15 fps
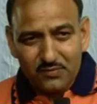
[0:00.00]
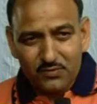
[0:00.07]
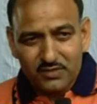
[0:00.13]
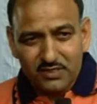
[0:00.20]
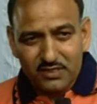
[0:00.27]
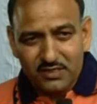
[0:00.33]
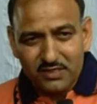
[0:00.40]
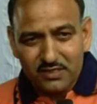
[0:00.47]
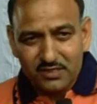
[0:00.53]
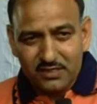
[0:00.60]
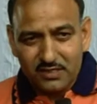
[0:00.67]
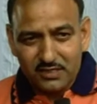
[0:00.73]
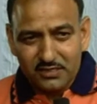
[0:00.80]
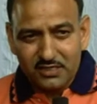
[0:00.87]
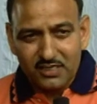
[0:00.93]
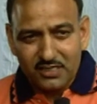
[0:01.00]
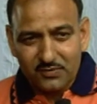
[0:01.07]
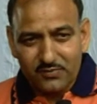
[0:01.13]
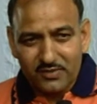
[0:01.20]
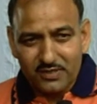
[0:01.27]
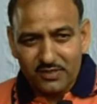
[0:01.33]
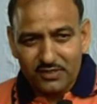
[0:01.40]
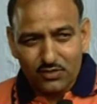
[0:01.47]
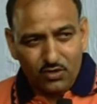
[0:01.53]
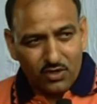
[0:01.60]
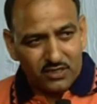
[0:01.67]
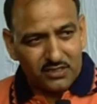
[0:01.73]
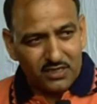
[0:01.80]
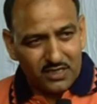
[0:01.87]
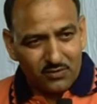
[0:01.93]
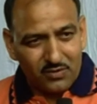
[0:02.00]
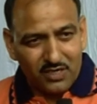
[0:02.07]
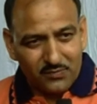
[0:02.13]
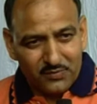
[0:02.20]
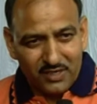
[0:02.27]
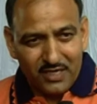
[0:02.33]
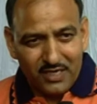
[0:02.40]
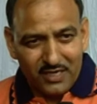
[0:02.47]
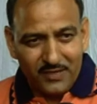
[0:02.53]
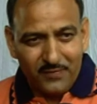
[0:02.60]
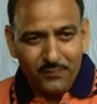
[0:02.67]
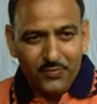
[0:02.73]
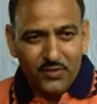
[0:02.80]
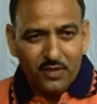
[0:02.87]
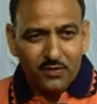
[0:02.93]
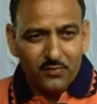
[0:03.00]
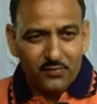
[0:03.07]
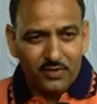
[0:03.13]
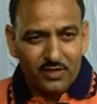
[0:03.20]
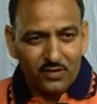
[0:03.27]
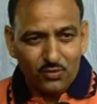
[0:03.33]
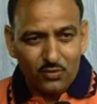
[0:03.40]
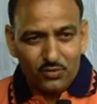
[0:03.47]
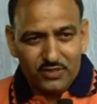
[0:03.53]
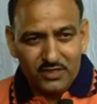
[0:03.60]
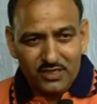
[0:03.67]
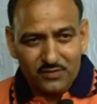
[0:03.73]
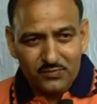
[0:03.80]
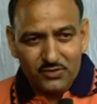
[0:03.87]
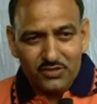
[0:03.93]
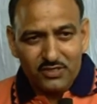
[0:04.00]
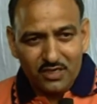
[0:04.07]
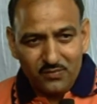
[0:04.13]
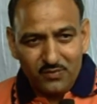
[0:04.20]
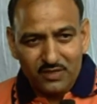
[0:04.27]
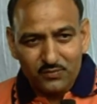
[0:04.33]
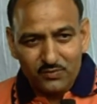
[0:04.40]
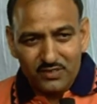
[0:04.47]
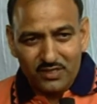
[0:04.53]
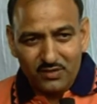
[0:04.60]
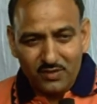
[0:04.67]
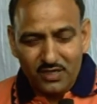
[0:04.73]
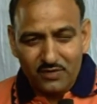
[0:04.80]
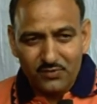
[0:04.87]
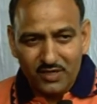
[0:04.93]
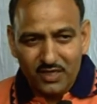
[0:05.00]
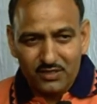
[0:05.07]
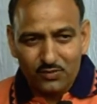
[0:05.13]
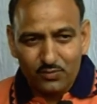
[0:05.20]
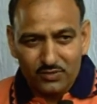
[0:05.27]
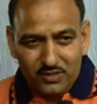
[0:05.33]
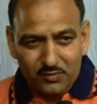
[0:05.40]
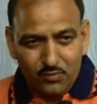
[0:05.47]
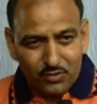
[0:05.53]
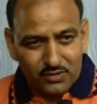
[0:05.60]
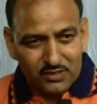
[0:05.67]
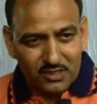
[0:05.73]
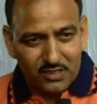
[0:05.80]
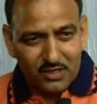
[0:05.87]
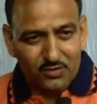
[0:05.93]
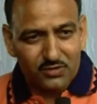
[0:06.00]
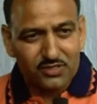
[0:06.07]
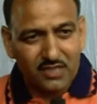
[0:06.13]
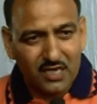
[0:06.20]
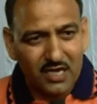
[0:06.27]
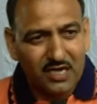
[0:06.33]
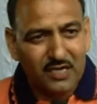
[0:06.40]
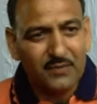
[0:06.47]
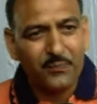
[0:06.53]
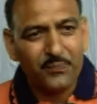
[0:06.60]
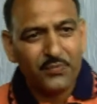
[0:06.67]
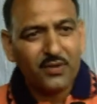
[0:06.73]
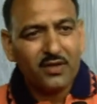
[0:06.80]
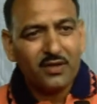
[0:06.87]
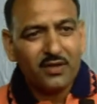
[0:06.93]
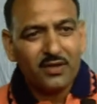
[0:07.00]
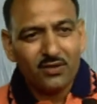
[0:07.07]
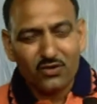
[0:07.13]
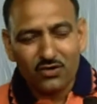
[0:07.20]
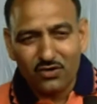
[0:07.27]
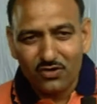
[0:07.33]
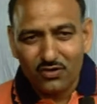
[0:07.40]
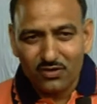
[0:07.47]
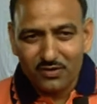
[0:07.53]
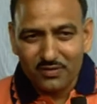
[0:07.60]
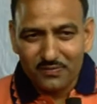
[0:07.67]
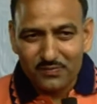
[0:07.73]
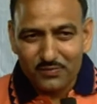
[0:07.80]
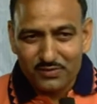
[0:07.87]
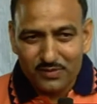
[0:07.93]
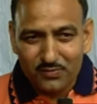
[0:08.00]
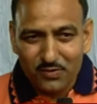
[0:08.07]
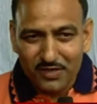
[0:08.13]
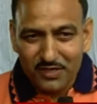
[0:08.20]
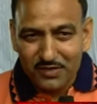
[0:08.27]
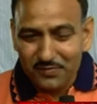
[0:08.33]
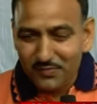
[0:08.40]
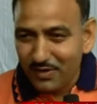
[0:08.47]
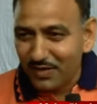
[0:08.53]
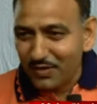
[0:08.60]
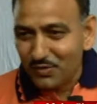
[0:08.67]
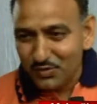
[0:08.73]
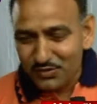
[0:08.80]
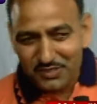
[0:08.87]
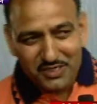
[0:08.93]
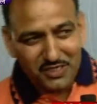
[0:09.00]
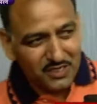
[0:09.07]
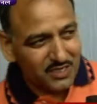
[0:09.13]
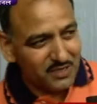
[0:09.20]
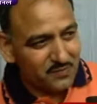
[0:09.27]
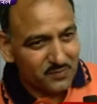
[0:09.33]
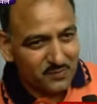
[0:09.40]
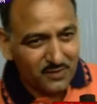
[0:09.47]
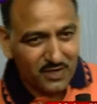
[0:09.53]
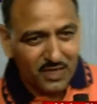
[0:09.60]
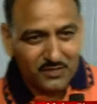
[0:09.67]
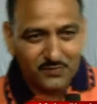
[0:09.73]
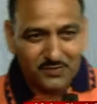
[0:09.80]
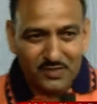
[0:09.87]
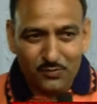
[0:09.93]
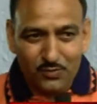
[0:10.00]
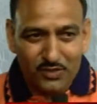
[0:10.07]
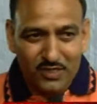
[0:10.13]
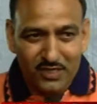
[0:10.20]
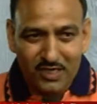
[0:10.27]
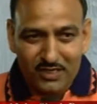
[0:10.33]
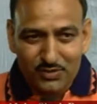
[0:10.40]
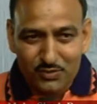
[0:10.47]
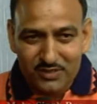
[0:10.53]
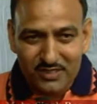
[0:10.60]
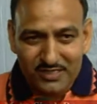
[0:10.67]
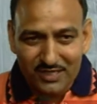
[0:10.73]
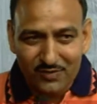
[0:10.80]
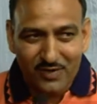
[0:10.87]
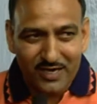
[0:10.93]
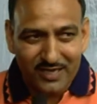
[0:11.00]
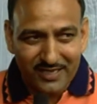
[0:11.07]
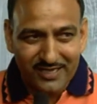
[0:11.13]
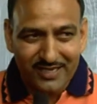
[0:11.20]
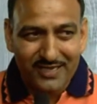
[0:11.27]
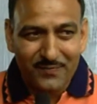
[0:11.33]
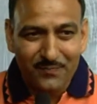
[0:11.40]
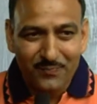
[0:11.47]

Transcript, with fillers: मुझे रेसलिंग में द्रोणाचार्य अवार्ड मिला है मेरे गुरुजी के 20 साल बाद मुझे अवार्ड मिला तो मुझे बहुत ज़्यादा उत्साह है और मुझे बड़ी भारी खुशी है कल हम राष्ट्रपति महोदय के हाथों से ये अवार्ड लेंगे